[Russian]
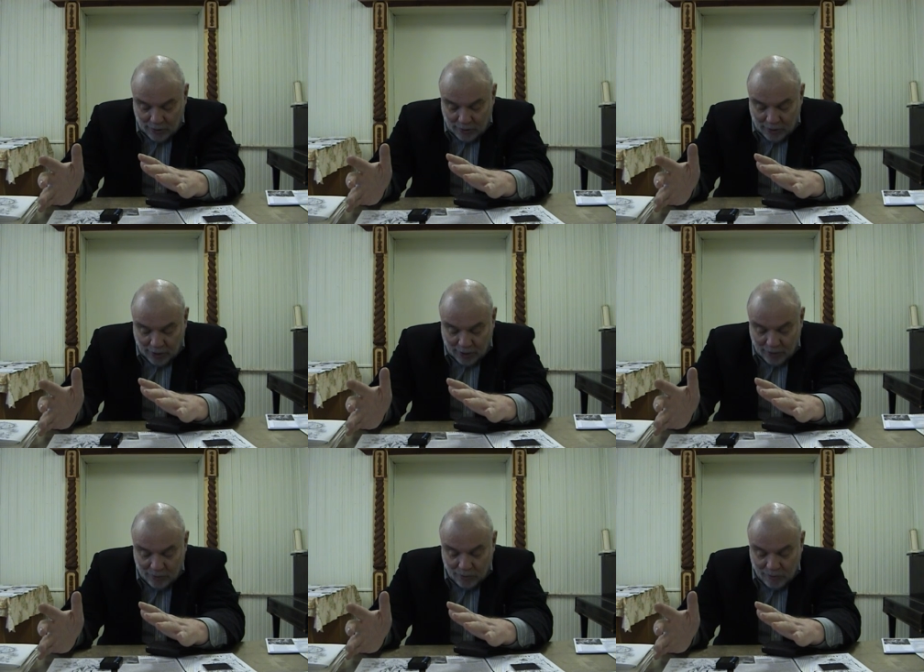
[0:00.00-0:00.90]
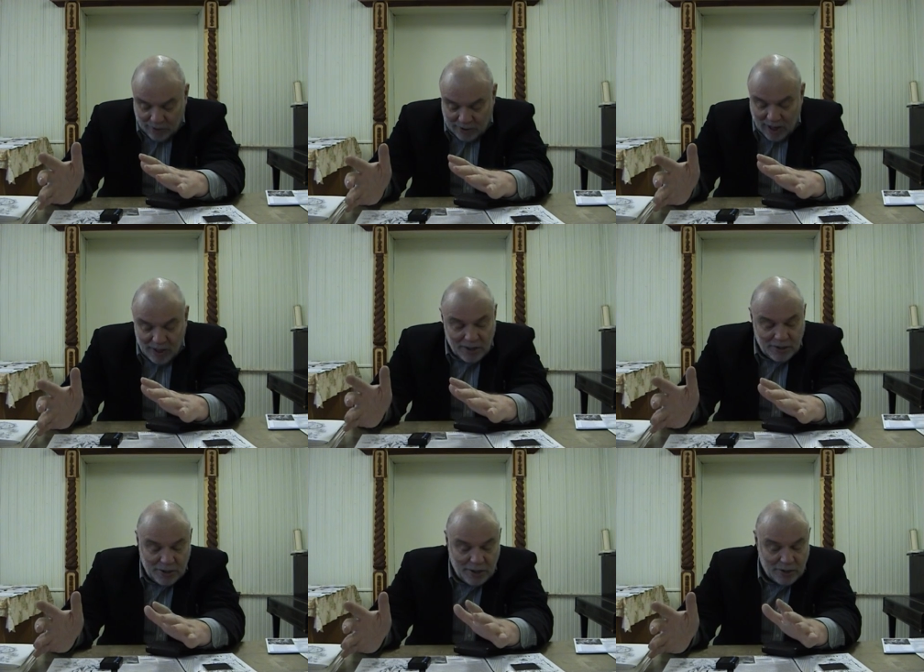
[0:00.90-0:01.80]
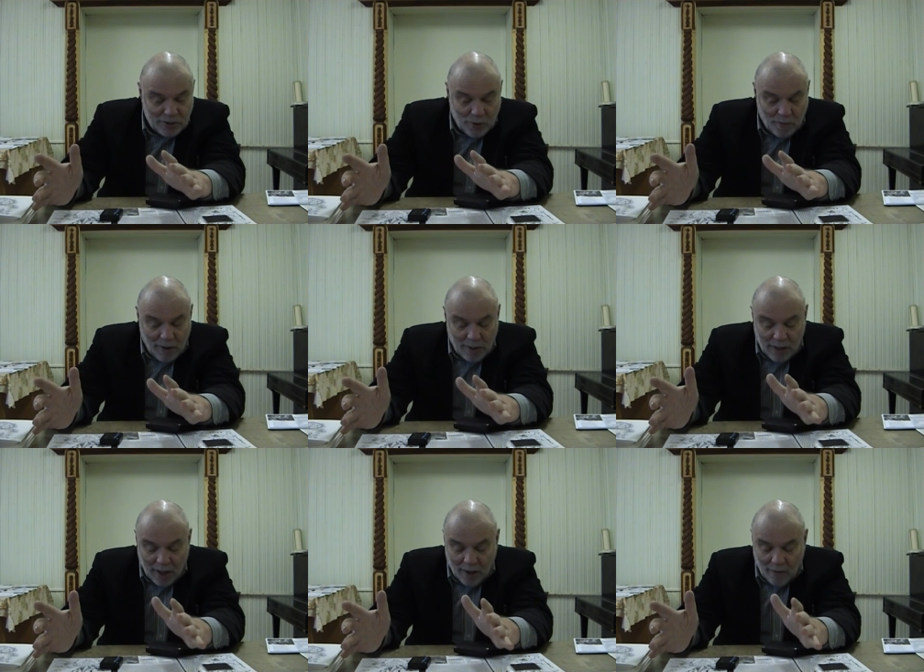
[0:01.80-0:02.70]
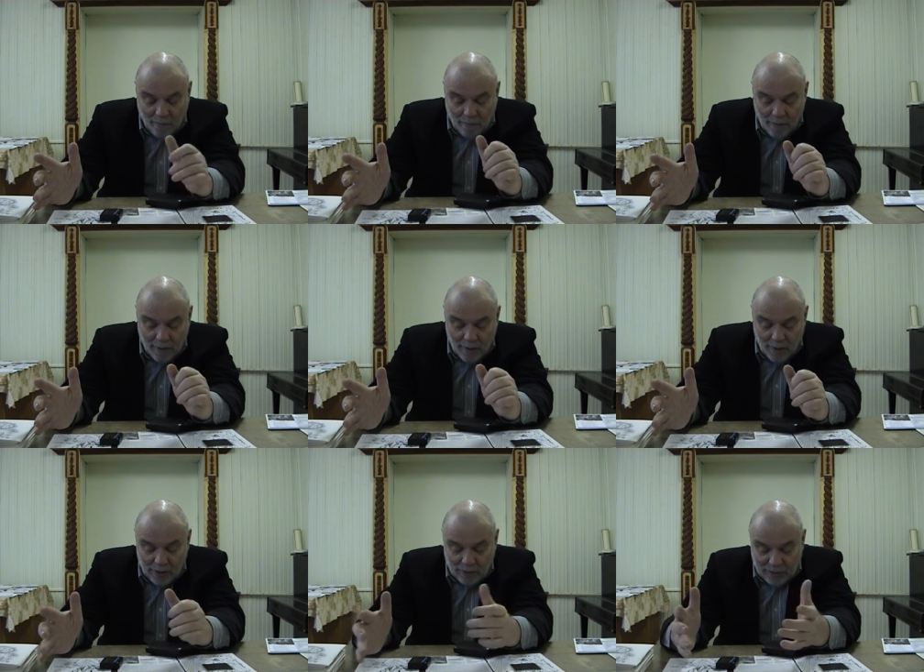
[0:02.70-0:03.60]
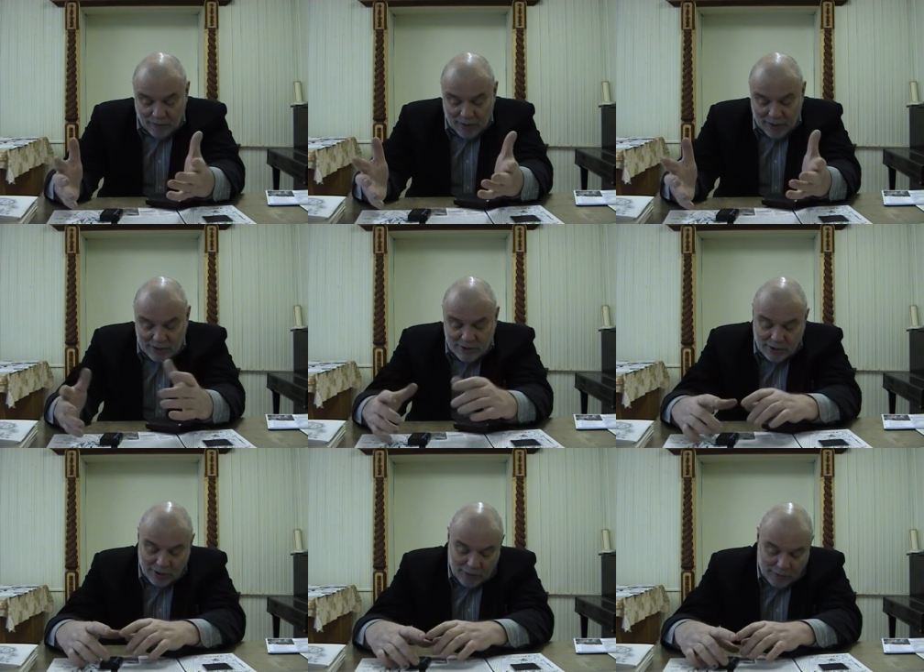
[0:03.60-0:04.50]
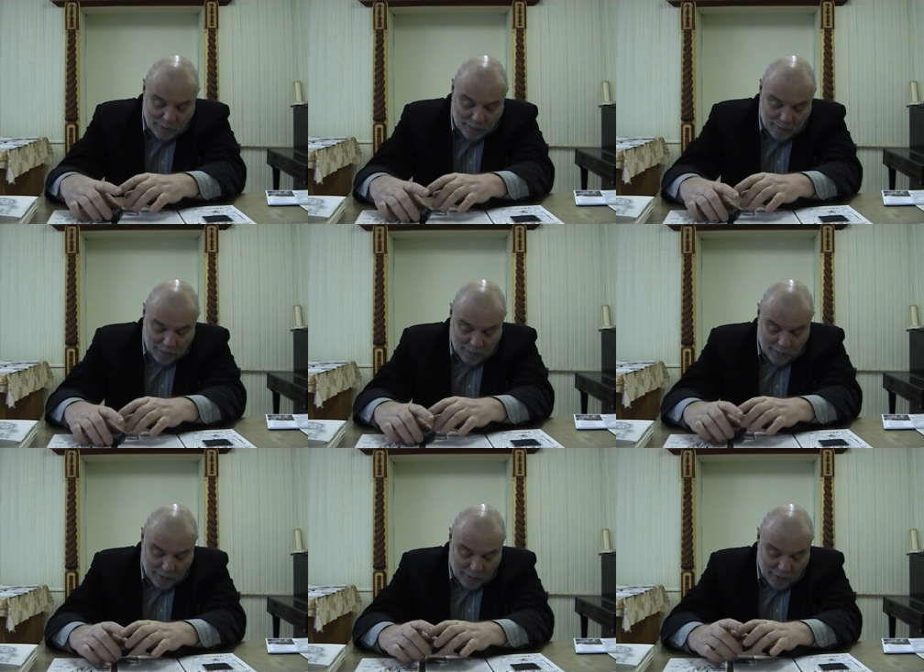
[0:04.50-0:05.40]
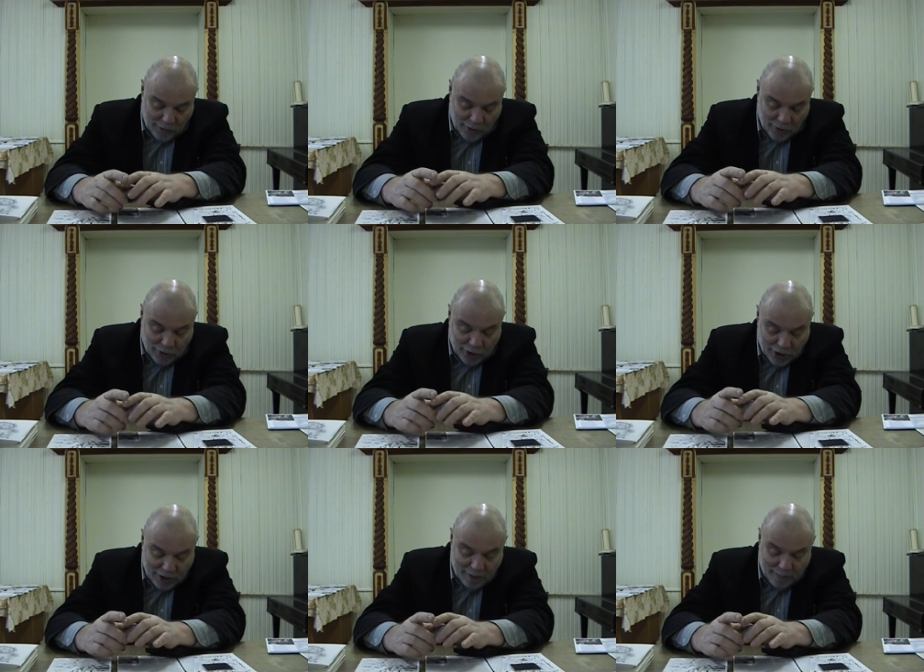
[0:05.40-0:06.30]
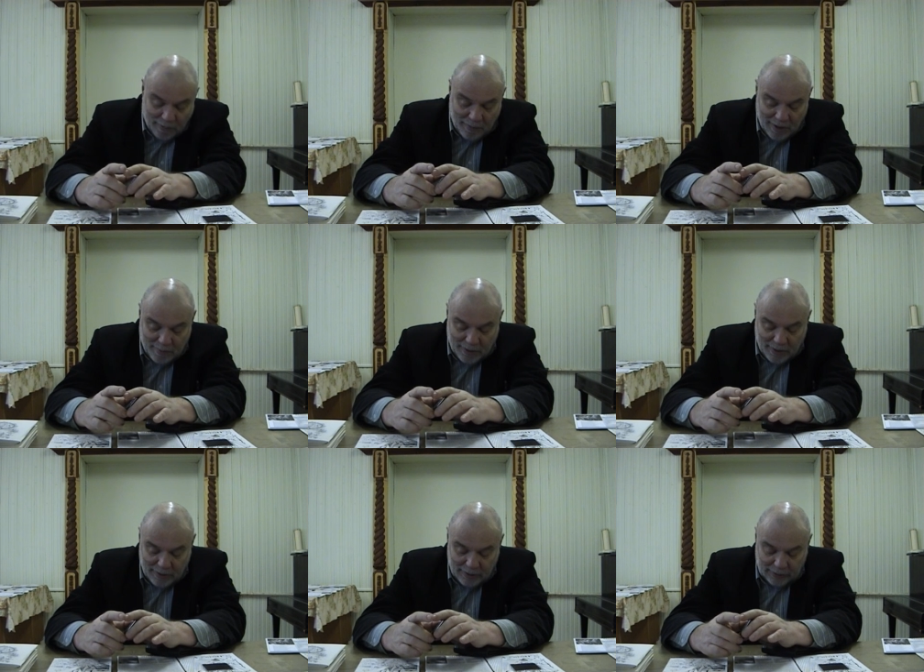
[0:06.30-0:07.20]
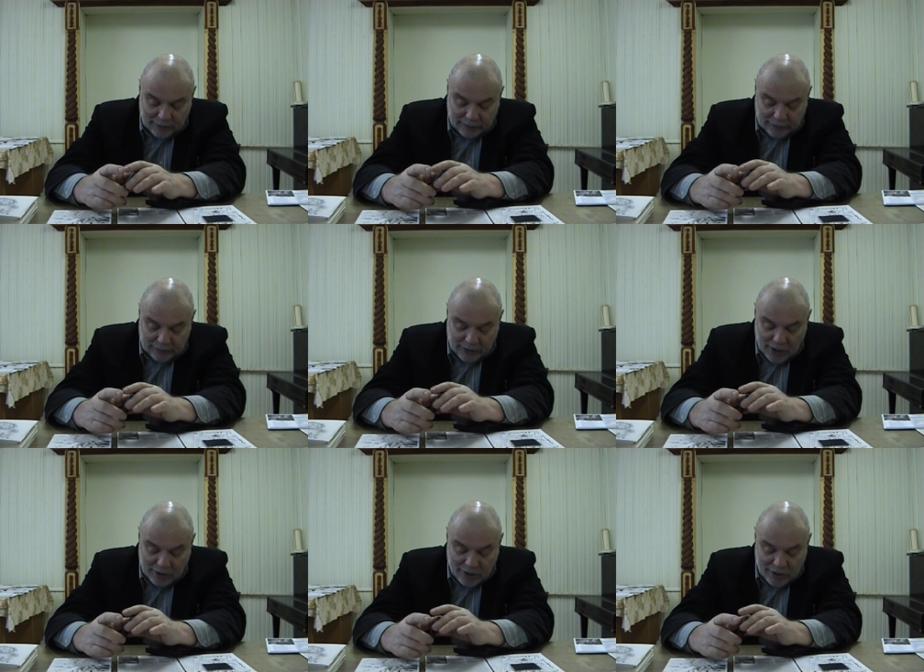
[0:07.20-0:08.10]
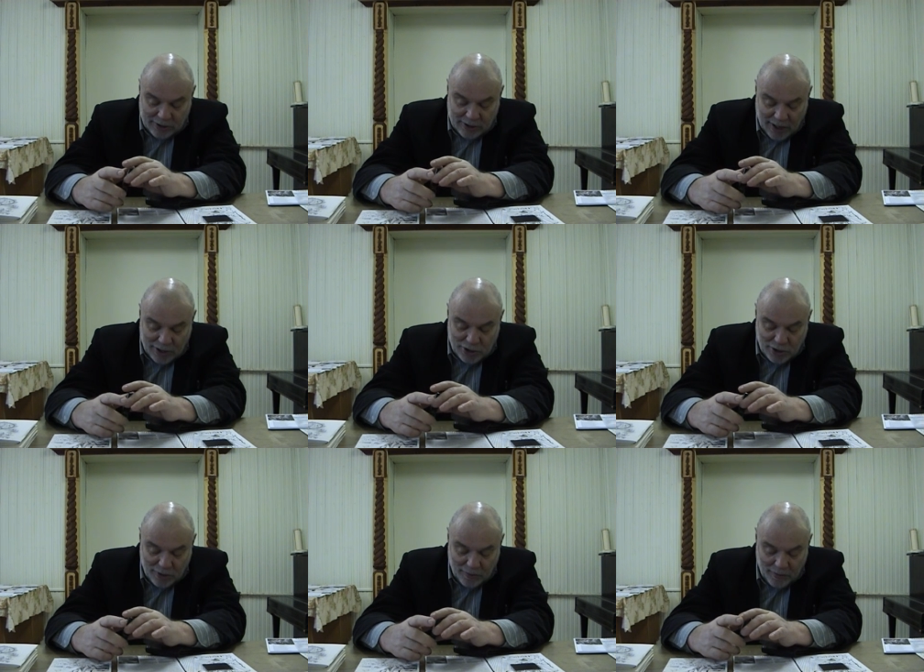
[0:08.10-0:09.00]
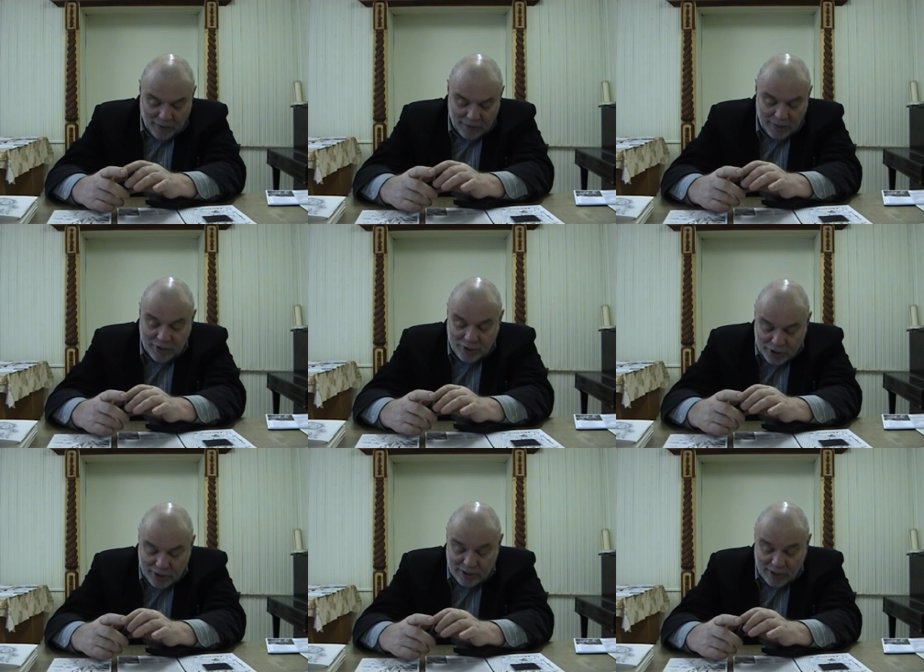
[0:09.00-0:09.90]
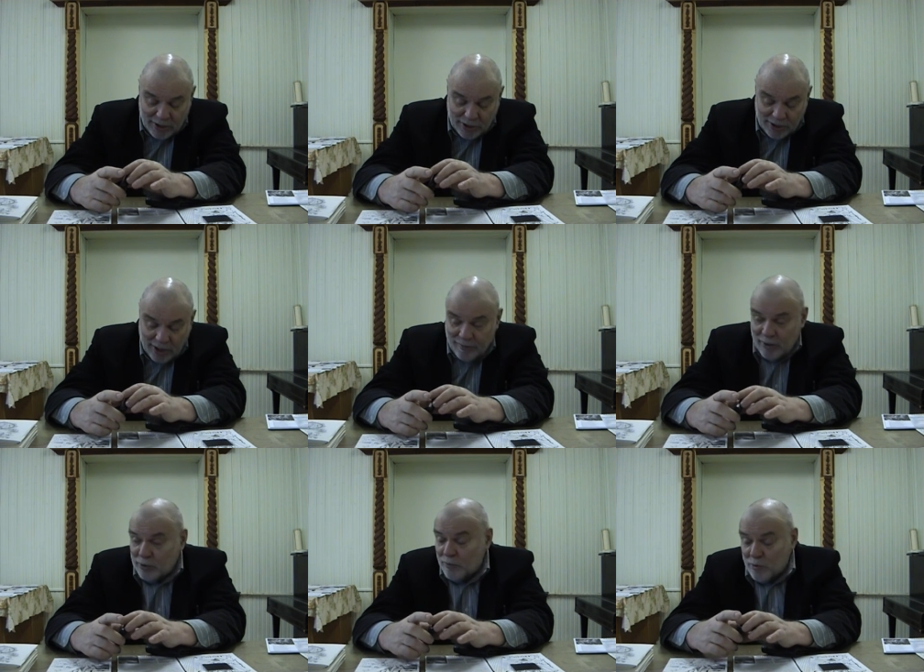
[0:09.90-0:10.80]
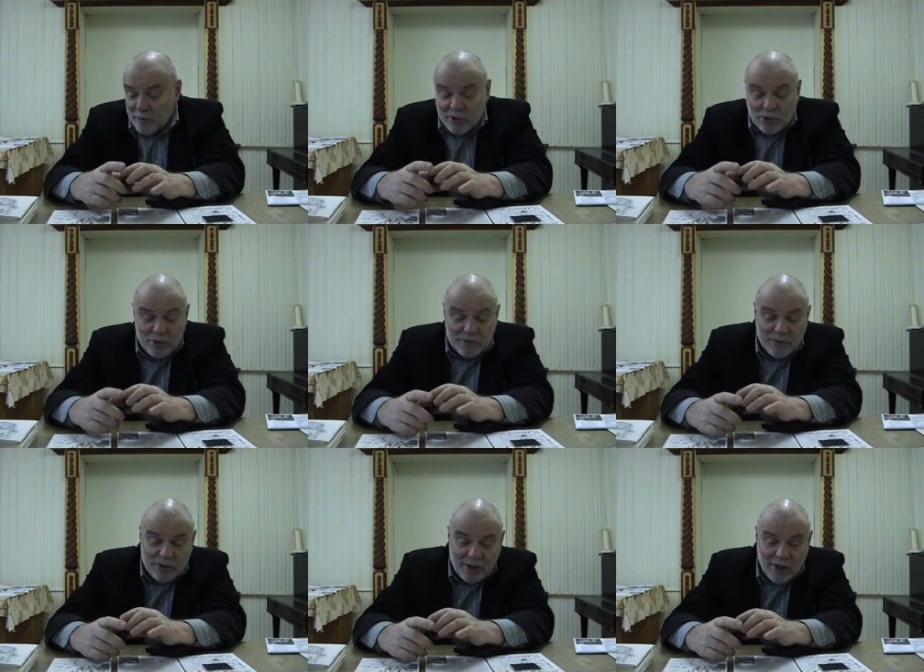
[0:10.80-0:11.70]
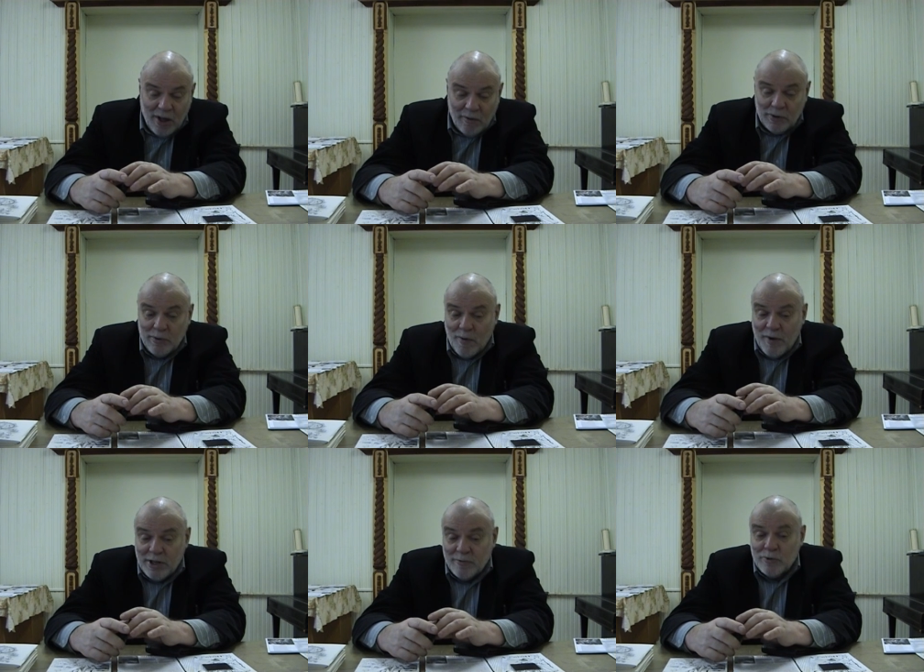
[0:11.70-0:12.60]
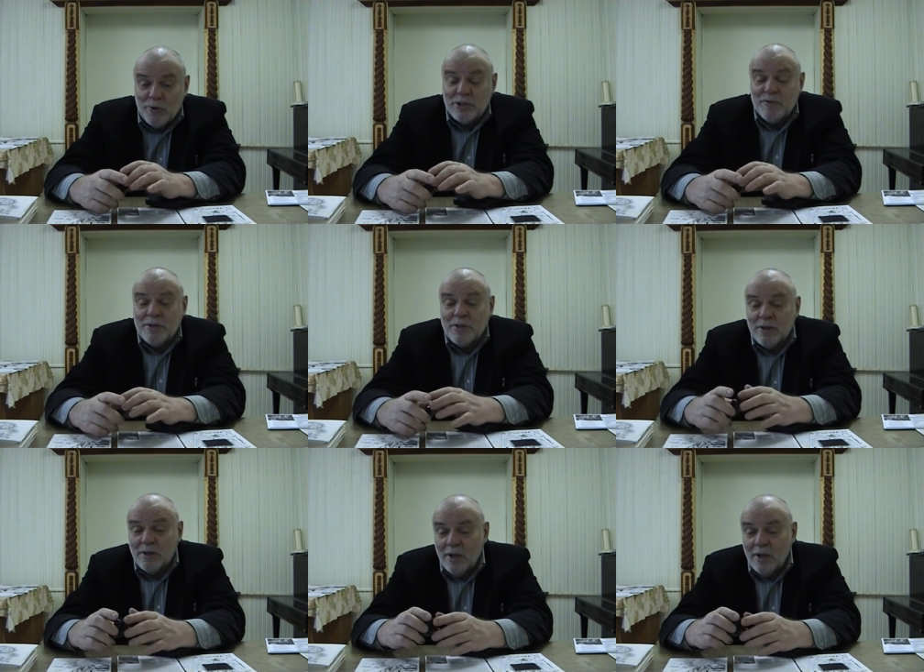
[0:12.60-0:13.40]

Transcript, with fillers: некая универсальная единая основа. Так. Ну вот Фалес э, дает решение этой проблемы, этой задачи, диалектическая задача, когда говоришь, что все произошло из воды. Вот его афоризм, все из воды.